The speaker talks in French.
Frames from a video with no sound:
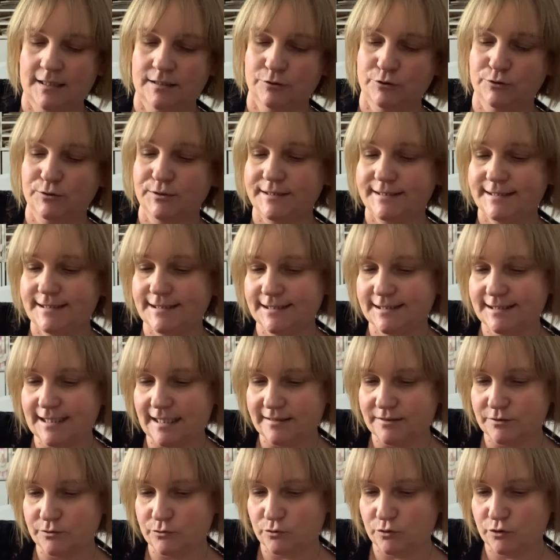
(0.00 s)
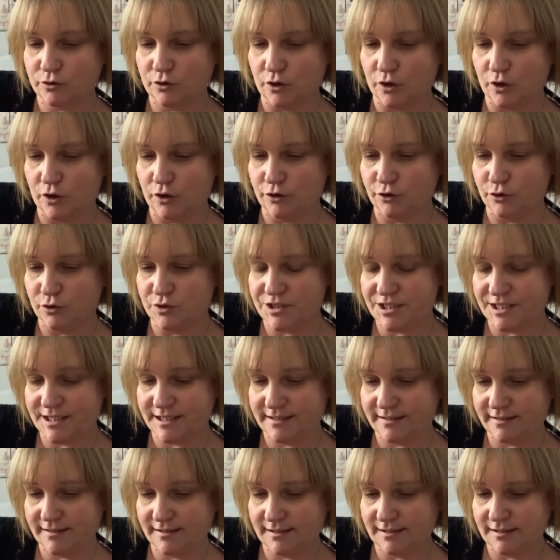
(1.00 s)
Une tisane, donc, euh,
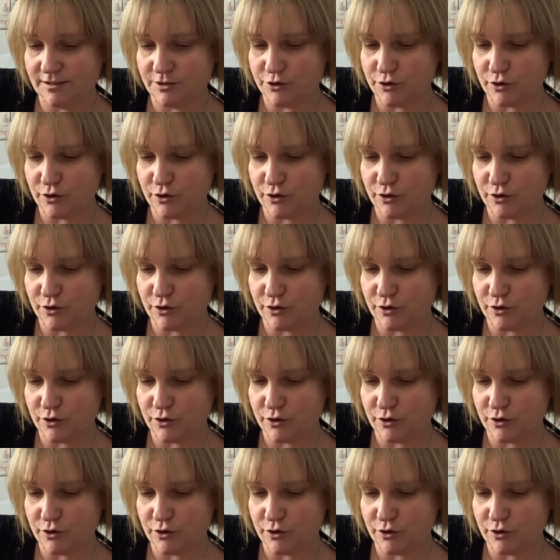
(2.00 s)
Yogiti,